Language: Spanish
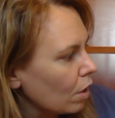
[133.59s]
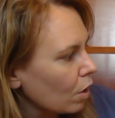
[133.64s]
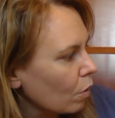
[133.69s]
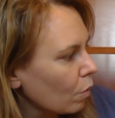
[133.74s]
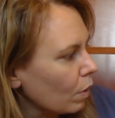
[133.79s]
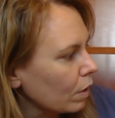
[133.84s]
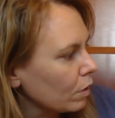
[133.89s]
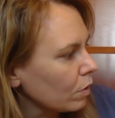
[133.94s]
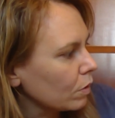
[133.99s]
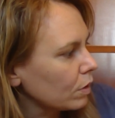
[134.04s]

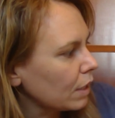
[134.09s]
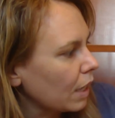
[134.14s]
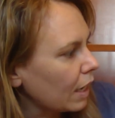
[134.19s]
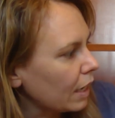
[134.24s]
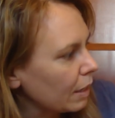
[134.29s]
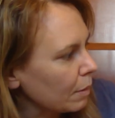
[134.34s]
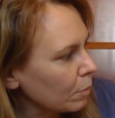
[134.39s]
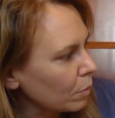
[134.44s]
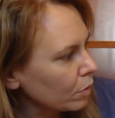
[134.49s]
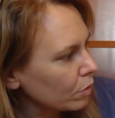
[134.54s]
Cuando
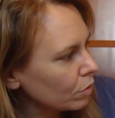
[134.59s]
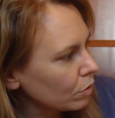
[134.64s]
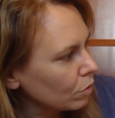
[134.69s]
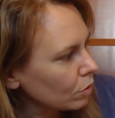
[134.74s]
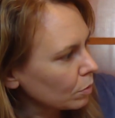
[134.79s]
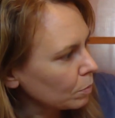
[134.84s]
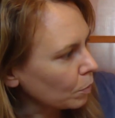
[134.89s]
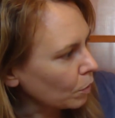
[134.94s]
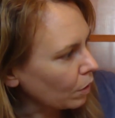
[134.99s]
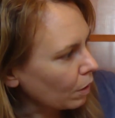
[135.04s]
salimos
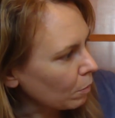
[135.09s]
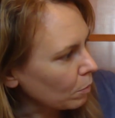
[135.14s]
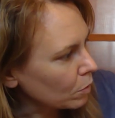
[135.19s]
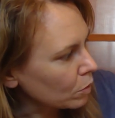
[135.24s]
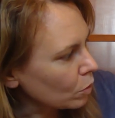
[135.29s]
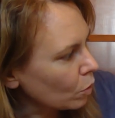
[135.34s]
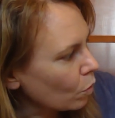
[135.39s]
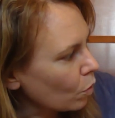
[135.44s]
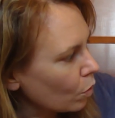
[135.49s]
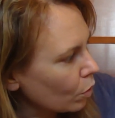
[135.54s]
nos ponemos
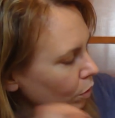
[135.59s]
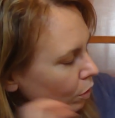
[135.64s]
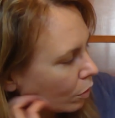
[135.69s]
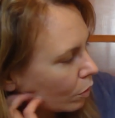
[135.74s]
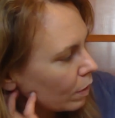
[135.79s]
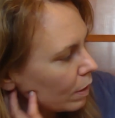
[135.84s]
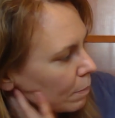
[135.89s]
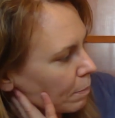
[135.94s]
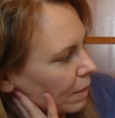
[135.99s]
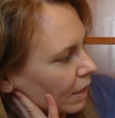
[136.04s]

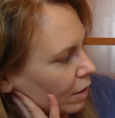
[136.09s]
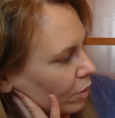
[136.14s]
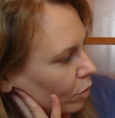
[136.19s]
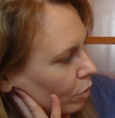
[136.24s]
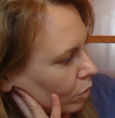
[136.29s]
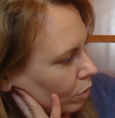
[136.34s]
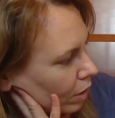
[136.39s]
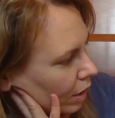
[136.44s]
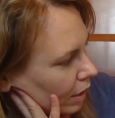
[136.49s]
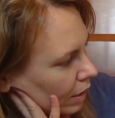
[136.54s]
gorro y
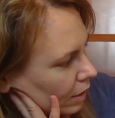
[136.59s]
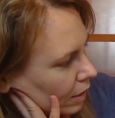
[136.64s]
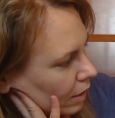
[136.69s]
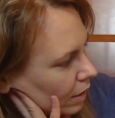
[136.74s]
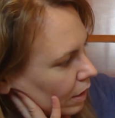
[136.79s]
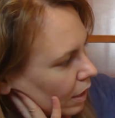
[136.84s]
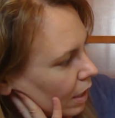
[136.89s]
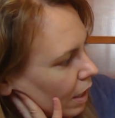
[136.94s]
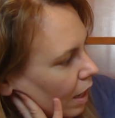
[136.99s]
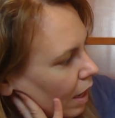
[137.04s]

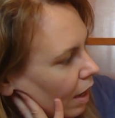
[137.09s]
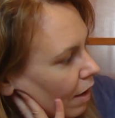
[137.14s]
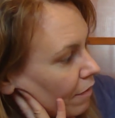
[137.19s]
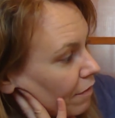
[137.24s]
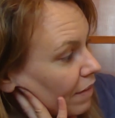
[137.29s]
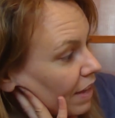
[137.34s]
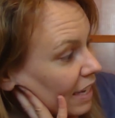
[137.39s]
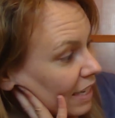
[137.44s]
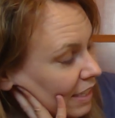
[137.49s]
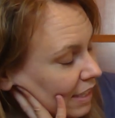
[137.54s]
mitones. A
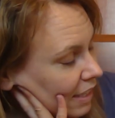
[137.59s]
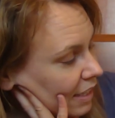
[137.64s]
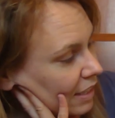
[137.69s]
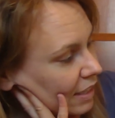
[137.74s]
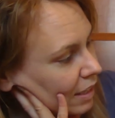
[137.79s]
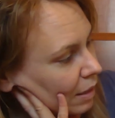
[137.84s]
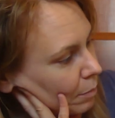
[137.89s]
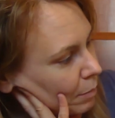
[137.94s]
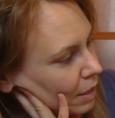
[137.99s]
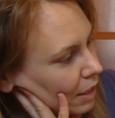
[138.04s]
veces
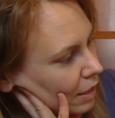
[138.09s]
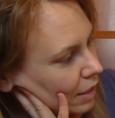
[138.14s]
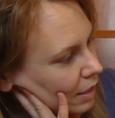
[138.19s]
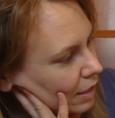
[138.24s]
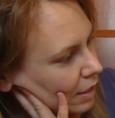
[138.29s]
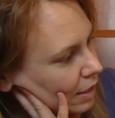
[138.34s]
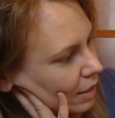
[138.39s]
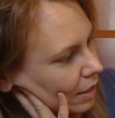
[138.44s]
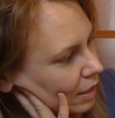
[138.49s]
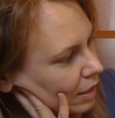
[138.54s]
también
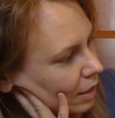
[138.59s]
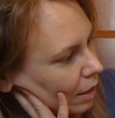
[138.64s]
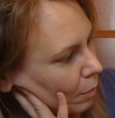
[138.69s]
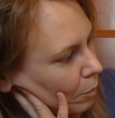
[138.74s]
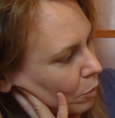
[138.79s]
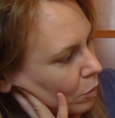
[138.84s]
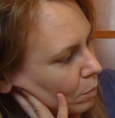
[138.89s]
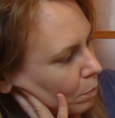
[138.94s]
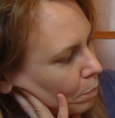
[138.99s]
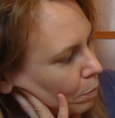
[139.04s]

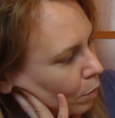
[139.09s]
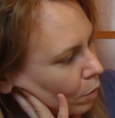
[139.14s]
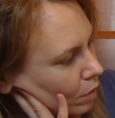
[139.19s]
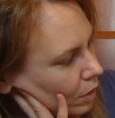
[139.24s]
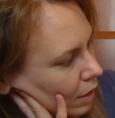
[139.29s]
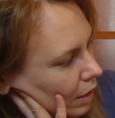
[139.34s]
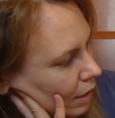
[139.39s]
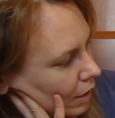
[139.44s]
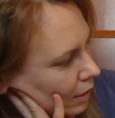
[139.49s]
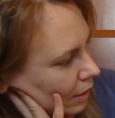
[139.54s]
necesitamos
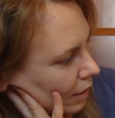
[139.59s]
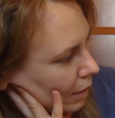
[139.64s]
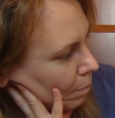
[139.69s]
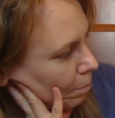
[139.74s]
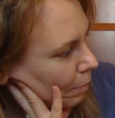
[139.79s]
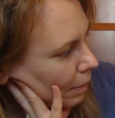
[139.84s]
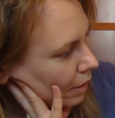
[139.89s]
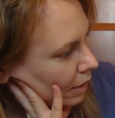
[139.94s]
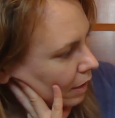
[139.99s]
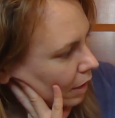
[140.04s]
botas y
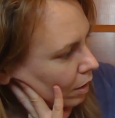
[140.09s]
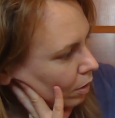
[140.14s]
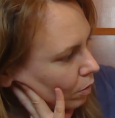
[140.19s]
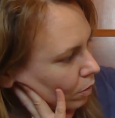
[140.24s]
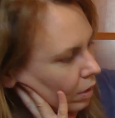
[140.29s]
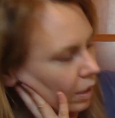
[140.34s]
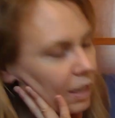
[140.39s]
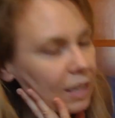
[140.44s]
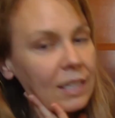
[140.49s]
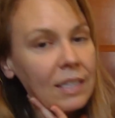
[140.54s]

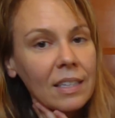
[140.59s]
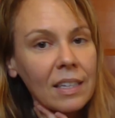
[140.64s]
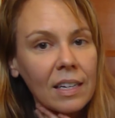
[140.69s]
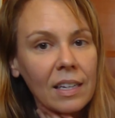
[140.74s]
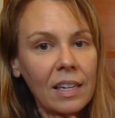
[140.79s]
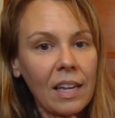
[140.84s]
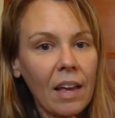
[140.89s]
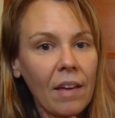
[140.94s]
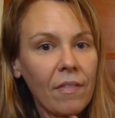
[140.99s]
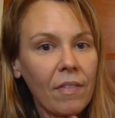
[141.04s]
pantalones de
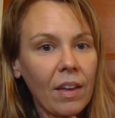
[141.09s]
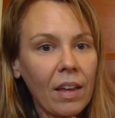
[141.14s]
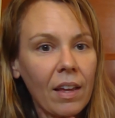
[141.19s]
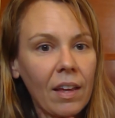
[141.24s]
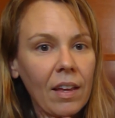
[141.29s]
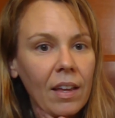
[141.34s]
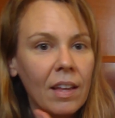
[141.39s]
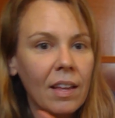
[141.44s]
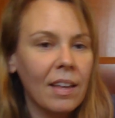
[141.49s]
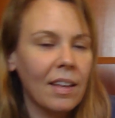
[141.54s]

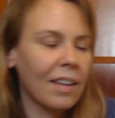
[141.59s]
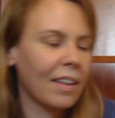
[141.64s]
nieve.